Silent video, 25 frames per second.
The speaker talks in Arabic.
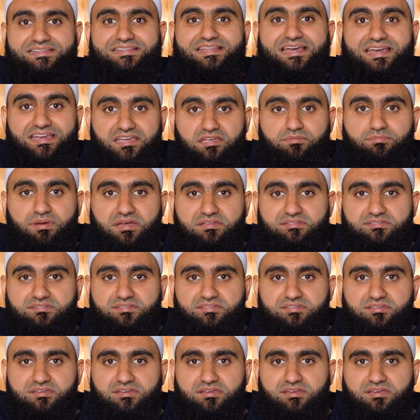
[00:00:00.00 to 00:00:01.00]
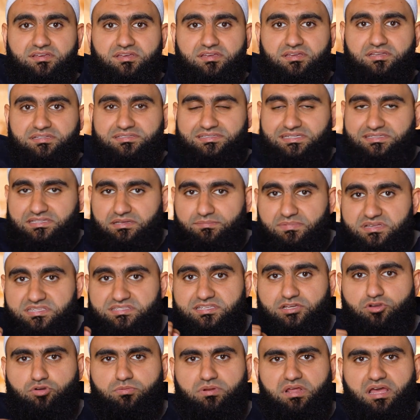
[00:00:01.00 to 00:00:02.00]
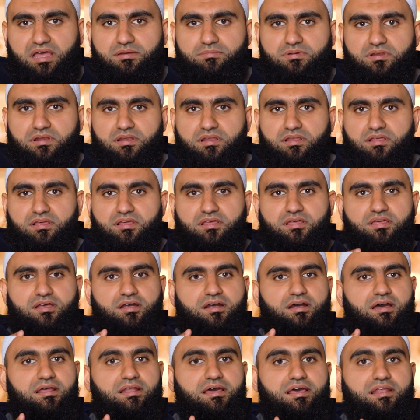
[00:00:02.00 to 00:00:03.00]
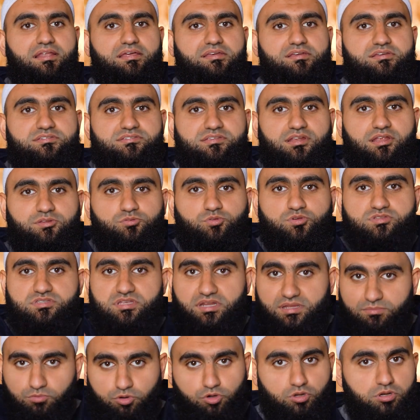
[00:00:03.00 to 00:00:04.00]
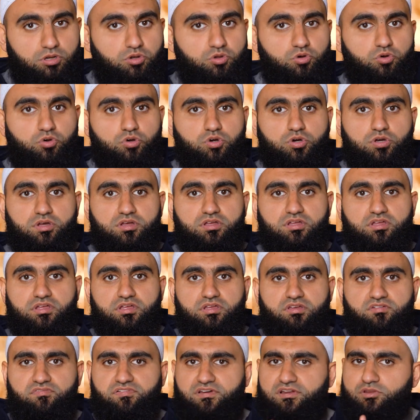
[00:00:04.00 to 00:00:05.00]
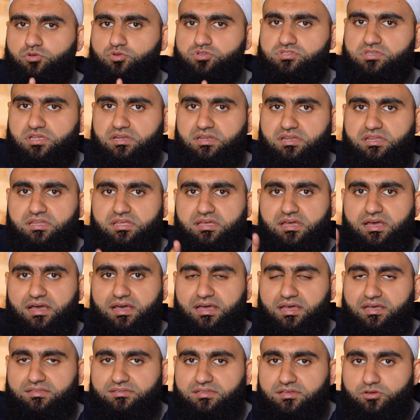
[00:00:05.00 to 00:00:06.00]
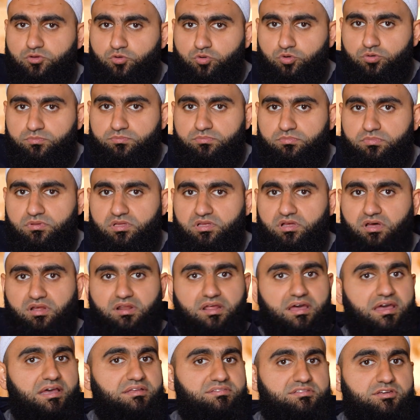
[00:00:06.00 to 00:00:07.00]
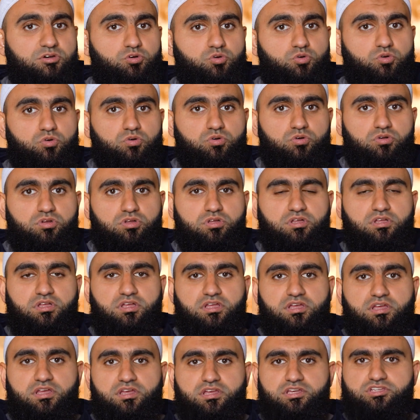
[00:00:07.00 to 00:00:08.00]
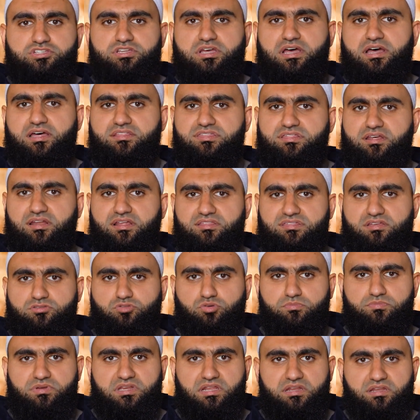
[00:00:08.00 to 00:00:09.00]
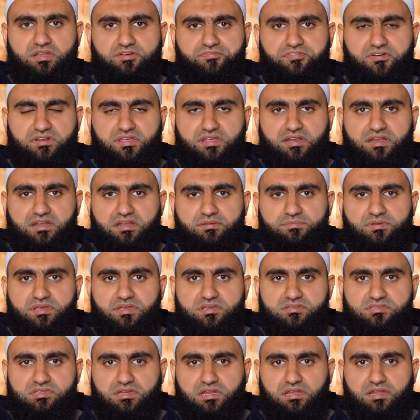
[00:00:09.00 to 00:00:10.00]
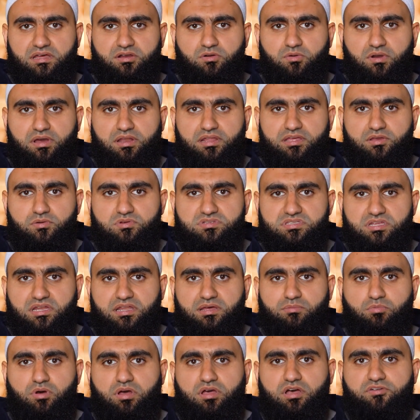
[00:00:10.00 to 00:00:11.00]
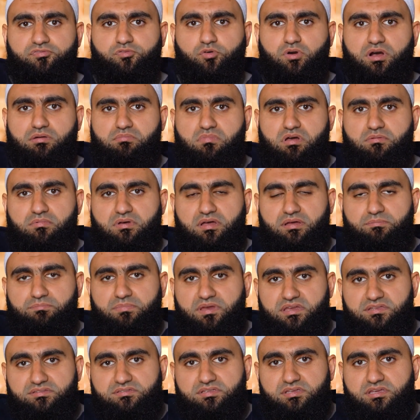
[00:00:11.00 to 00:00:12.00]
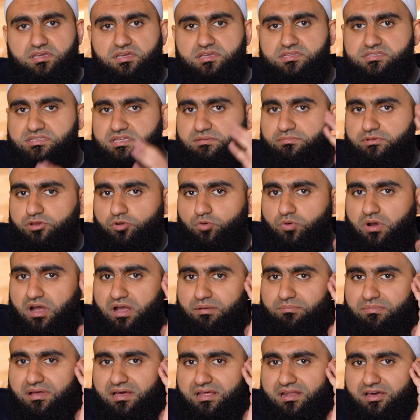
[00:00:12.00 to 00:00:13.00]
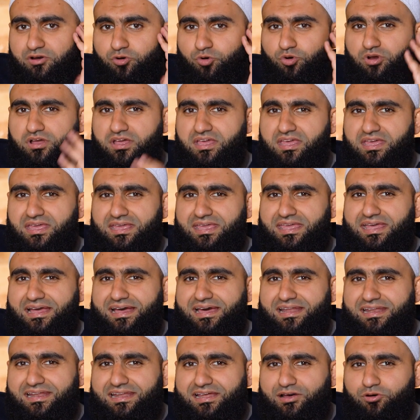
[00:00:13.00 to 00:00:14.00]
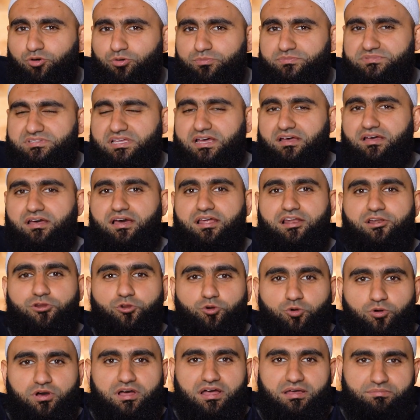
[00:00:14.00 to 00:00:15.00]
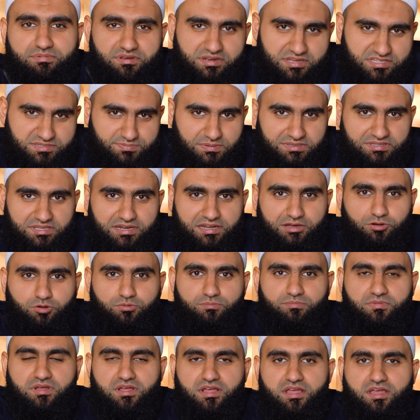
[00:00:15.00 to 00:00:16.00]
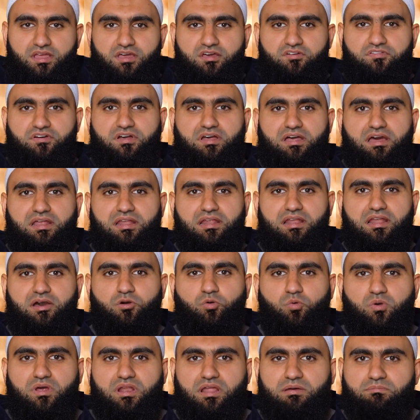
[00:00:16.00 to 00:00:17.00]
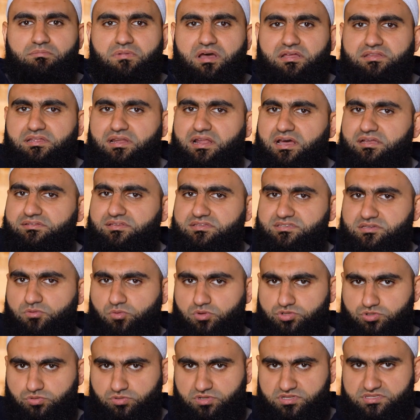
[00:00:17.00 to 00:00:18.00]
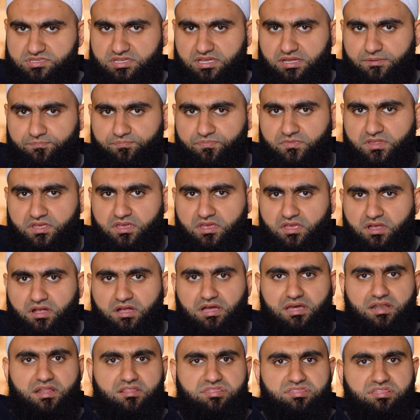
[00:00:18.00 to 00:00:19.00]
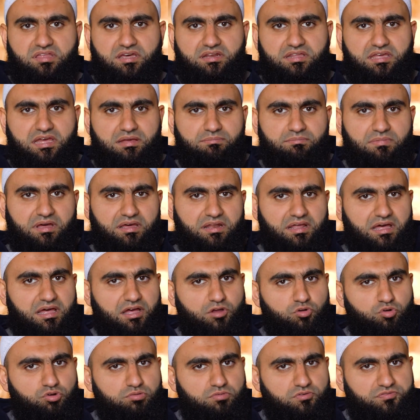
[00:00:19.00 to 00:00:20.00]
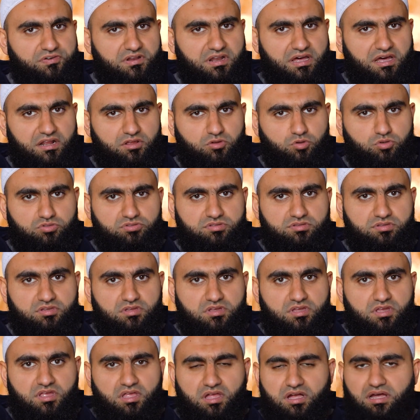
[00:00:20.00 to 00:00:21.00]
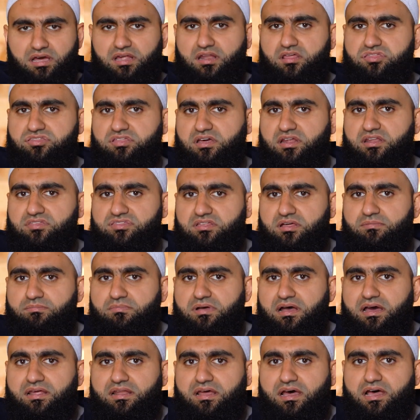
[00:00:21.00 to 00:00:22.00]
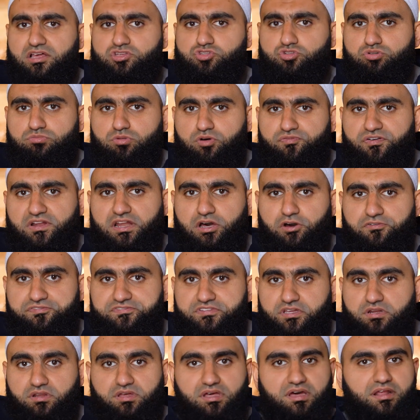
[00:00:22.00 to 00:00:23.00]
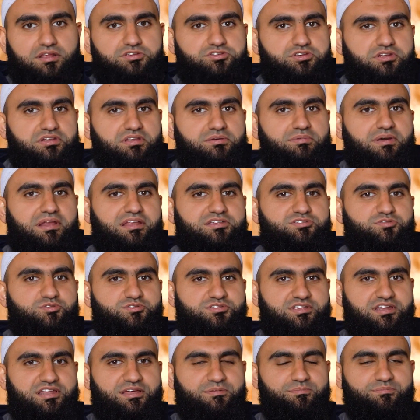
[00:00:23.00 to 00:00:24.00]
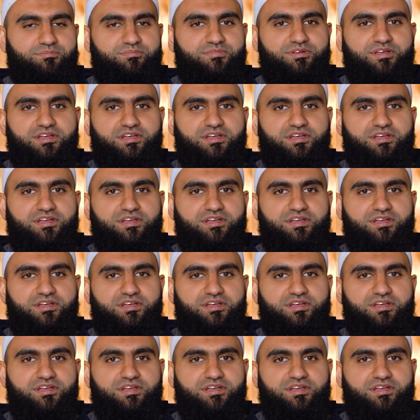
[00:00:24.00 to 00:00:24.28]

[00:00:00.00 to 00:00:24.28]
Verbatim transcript: تعبت تتمسك بالحبل قال عليه الصلاة والسلام حلوه فليصلي أحدكم راحته جاء ثلاثة من النفر إلى النبي صلى الله عليه وسلم وقفوا أمام بيته سمعوا أعماله كأنهم تقلوها بالنسبة لهم فقال الأول أما أنا لا أتزوج النساء قال الثاني أما أنا أقوم فلا أرقد قال الثالث أما أنا أصوم فلا أفطر خرج النبي عليه الصلاة والسلام